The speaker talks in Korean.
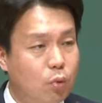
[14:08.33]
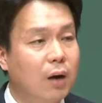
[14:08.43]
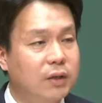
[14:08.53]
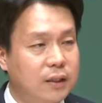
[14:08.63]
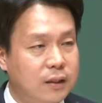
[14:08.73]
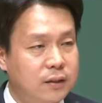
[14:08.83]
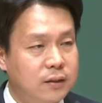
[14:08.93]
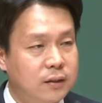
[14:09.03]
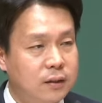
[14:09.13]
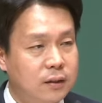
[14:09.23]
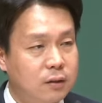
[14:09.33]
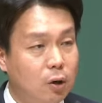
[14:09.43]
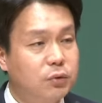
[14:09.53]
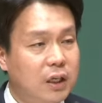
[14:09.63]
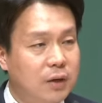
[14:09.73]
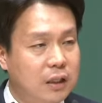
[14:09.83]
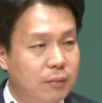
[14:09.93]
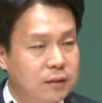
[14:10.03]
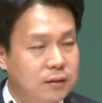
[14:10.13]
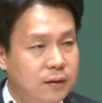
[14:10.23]
뭐합니까? 껍데기만
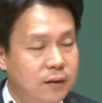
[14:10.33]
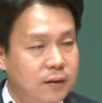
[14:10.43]
남았는데.